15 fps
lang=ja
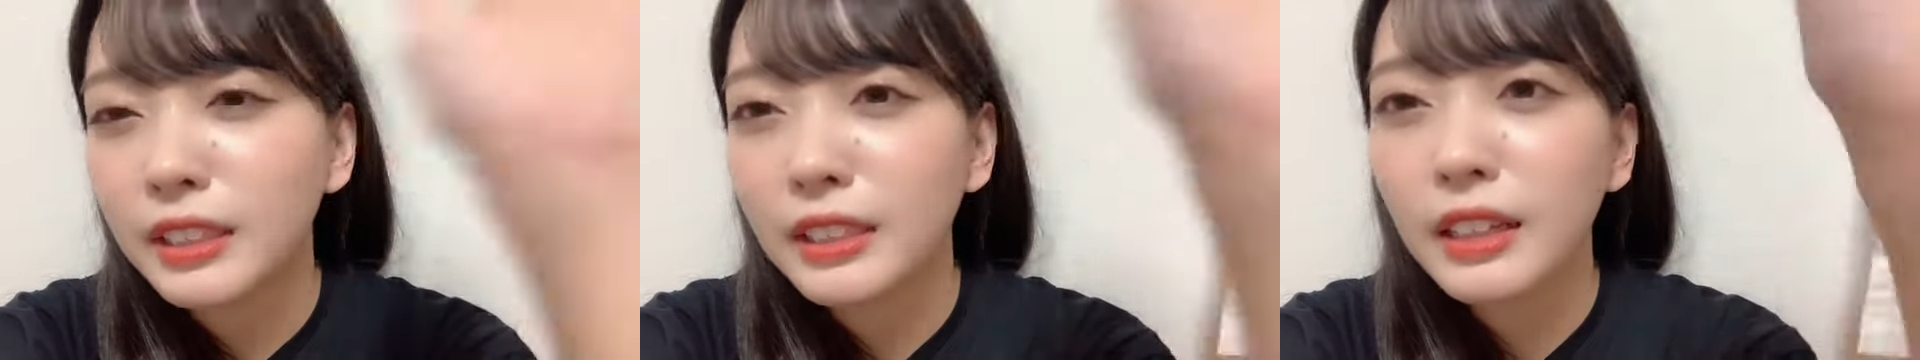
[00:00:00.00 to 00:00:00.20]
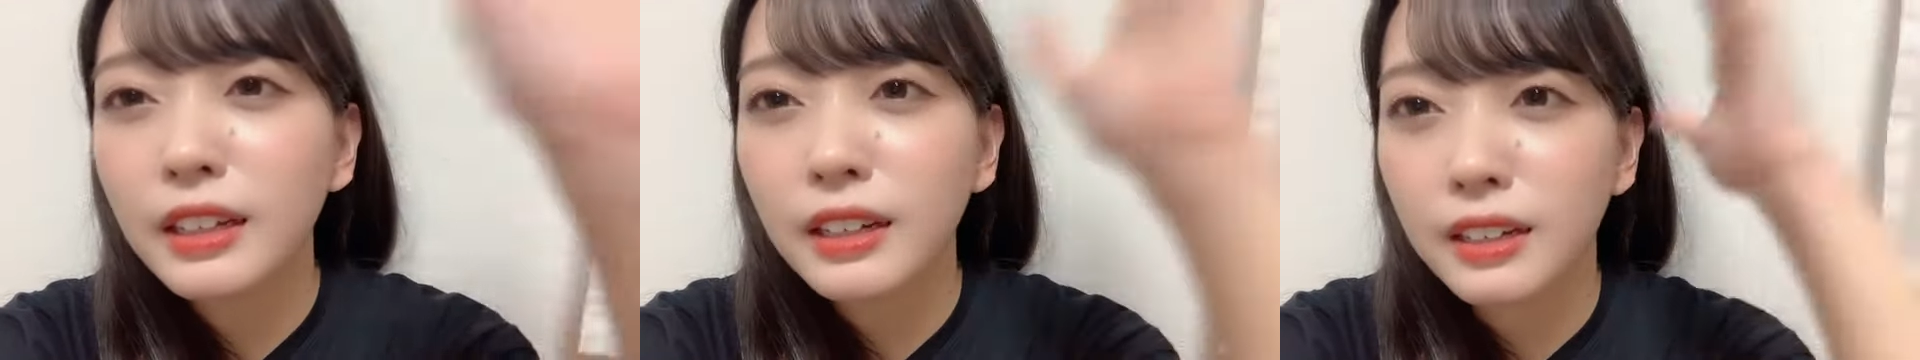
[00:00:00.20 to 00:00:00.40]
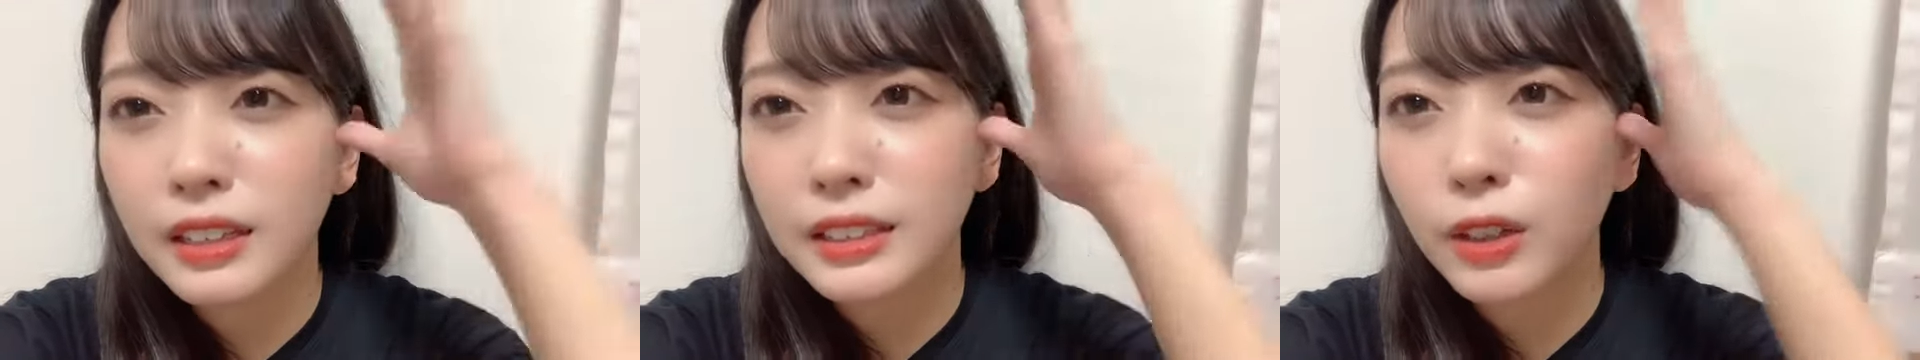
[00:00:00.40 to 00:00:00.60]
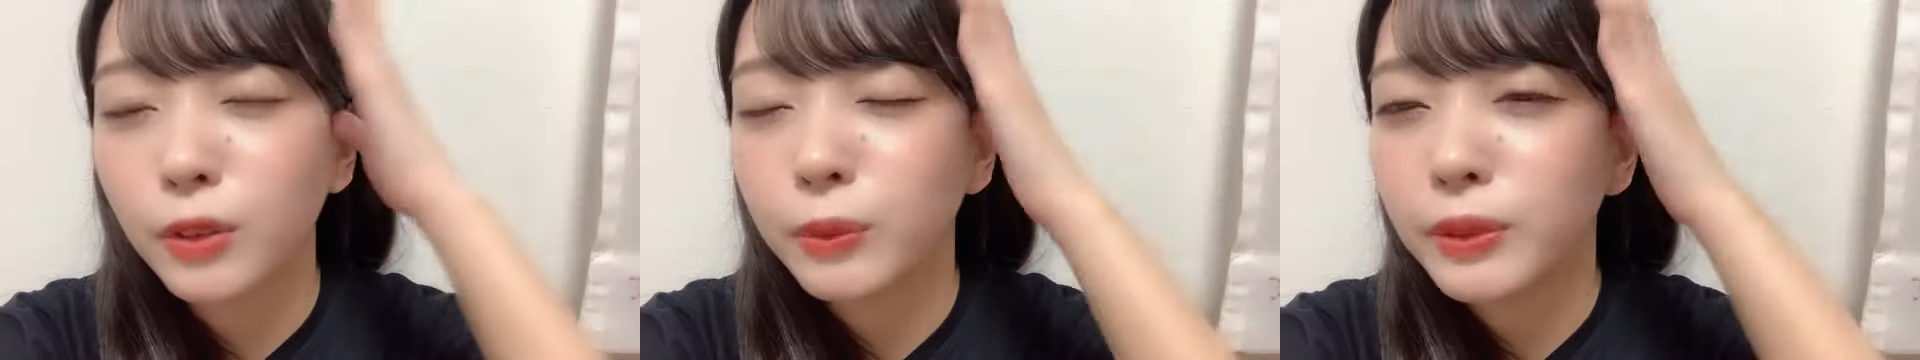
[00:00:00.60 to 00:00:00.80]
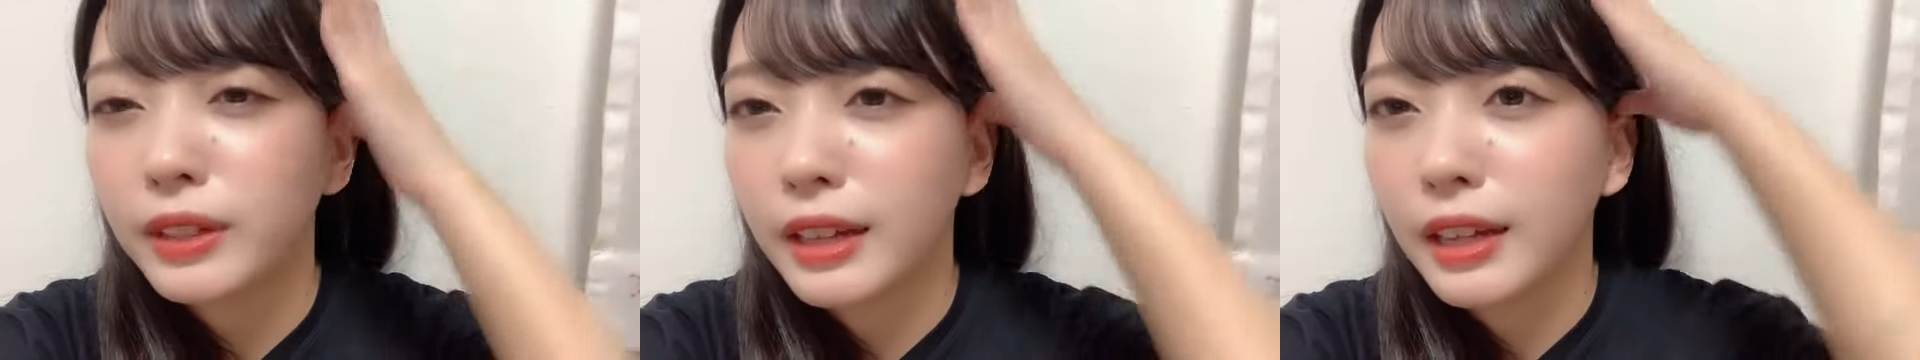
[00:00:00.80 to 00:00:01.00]
ちゃったからさ
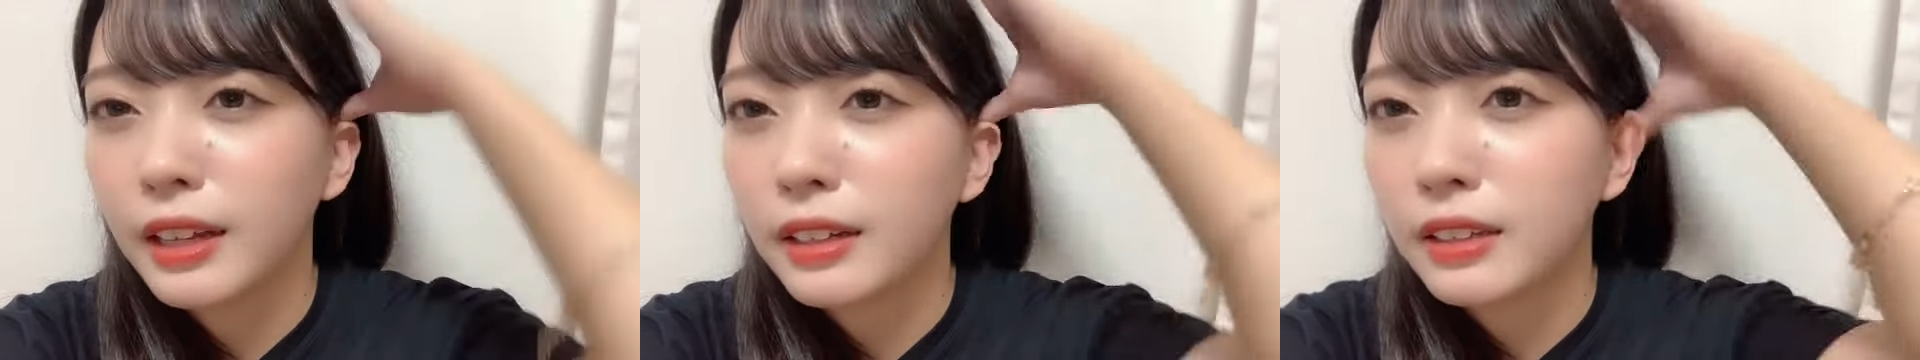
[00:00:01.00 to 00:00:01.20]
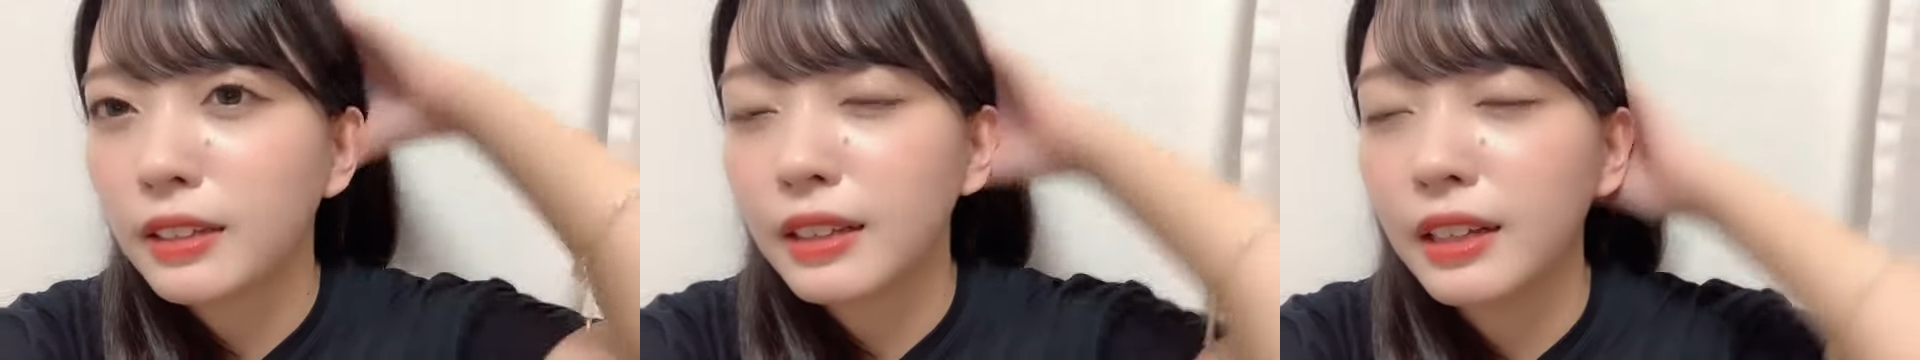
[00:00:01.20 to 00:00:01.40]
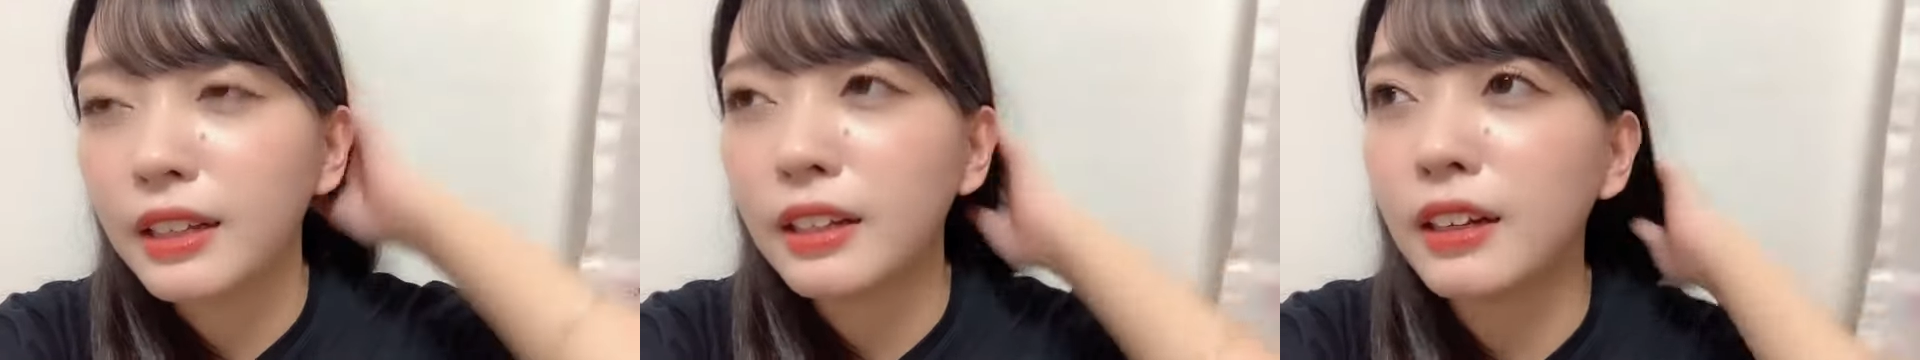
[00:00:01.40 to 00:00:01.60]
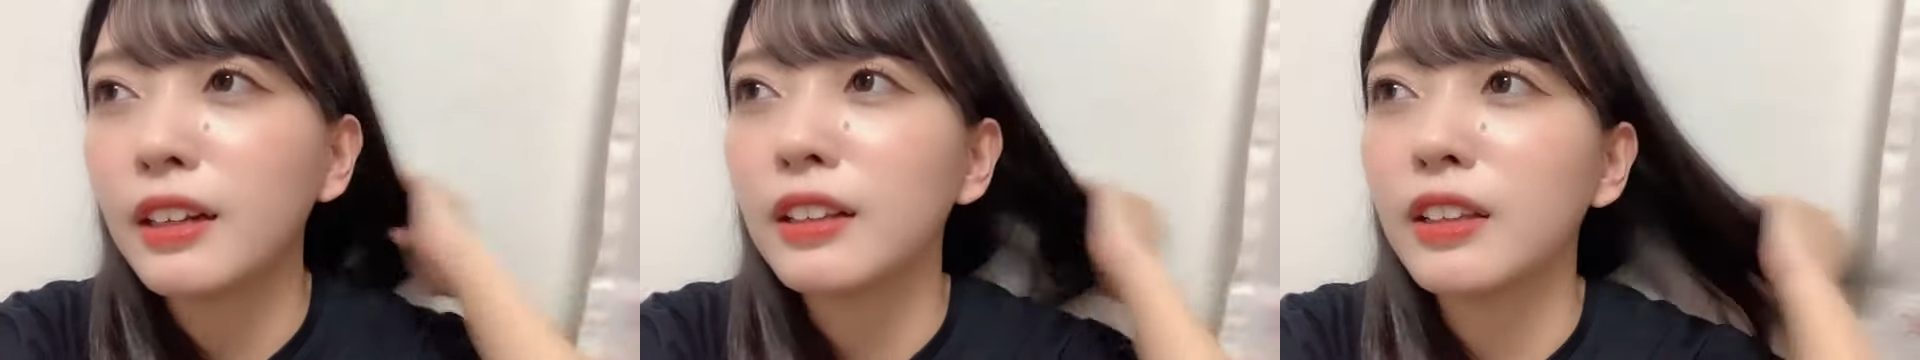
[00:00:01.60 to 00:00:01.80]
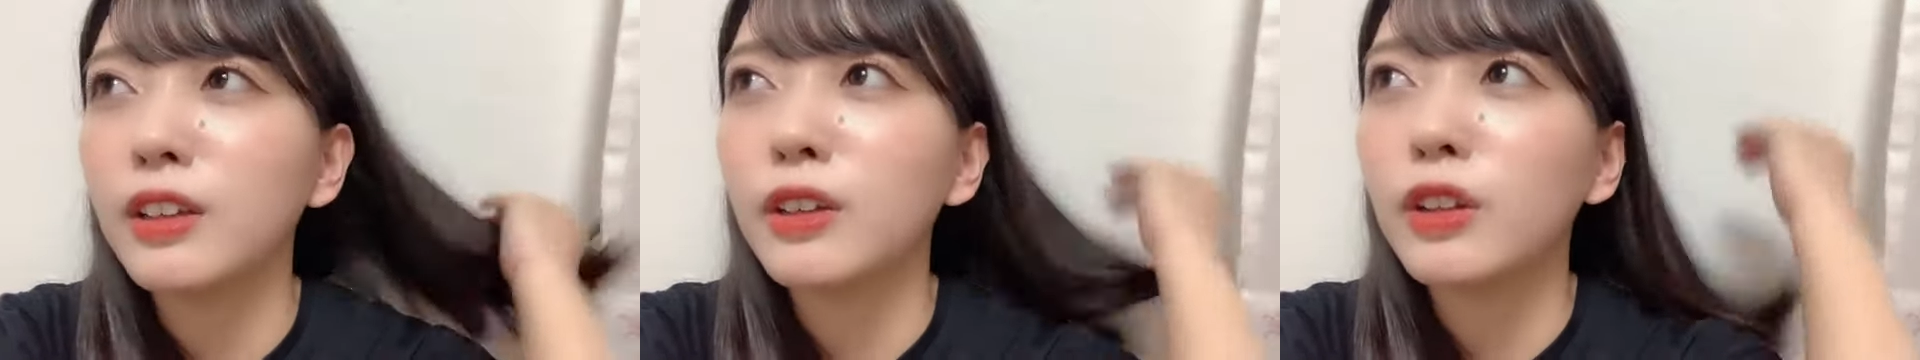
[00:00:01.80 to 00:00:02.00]
覚え早くないか
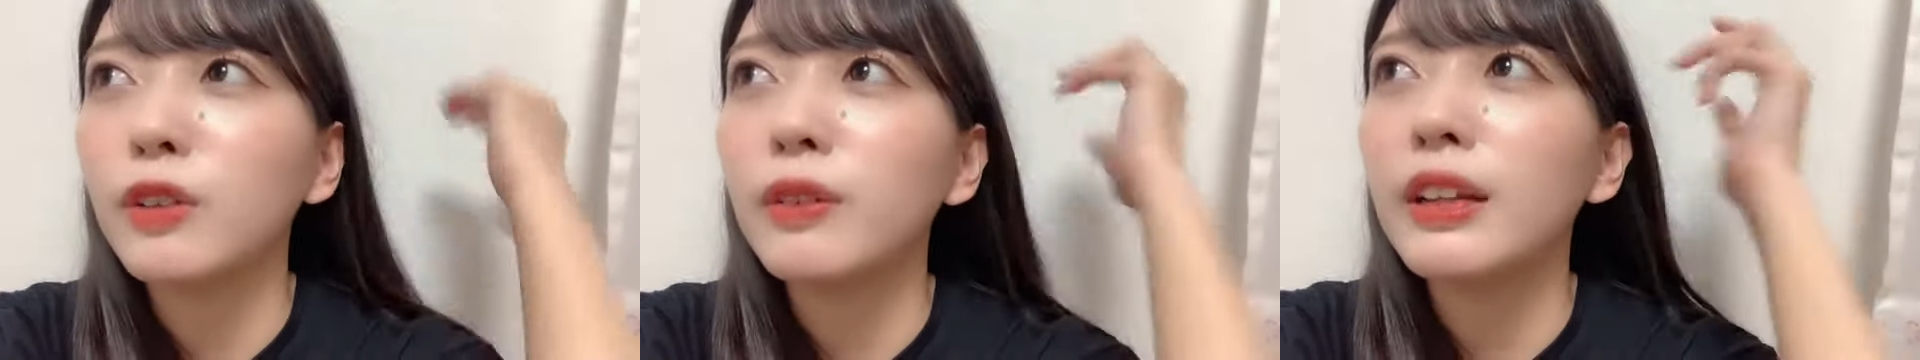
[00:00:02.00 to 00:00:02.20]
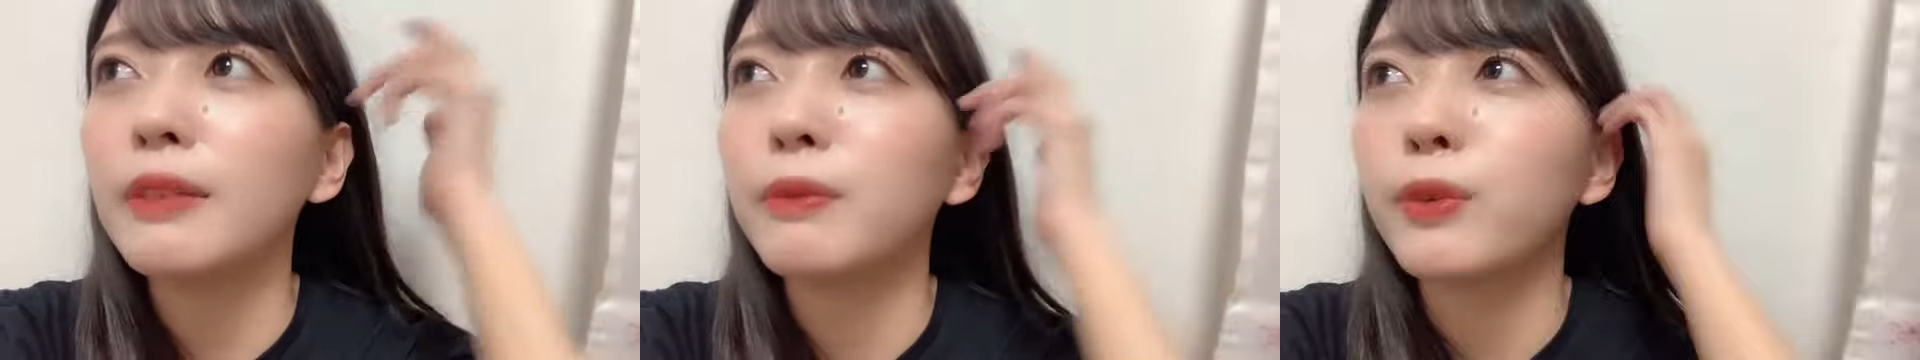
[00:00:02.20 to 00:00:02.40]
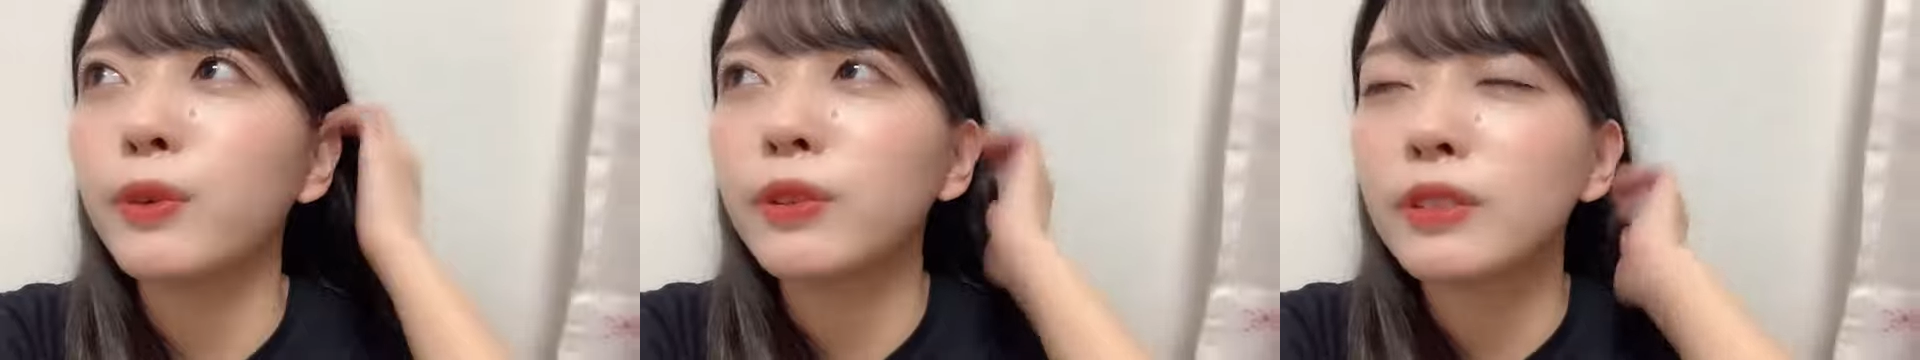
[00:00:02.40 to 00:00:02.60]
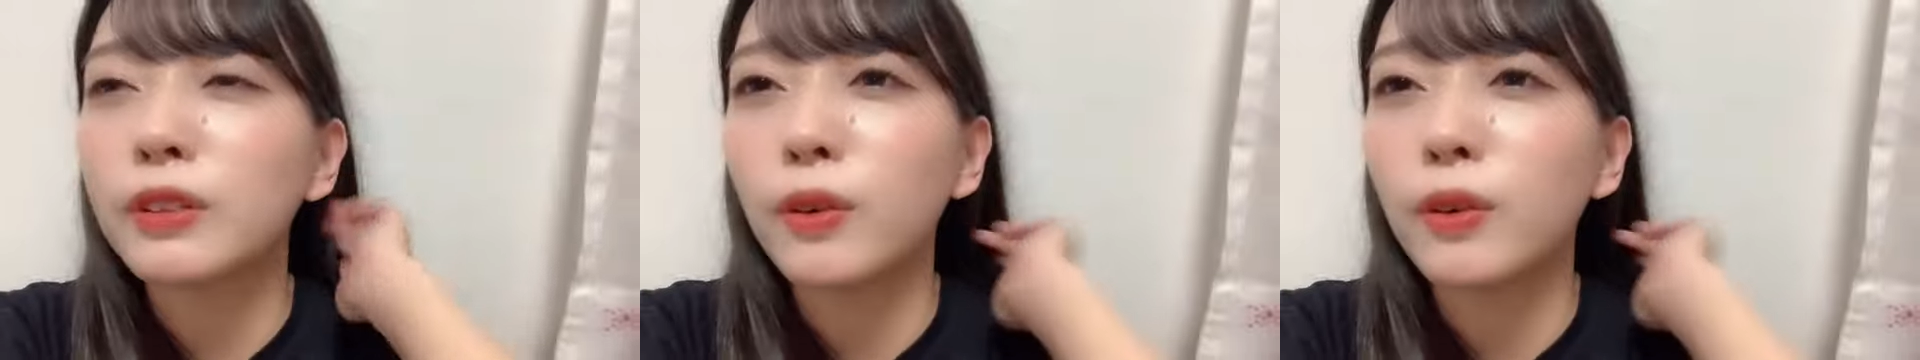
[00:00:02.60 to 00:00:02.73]
らっていうのはもう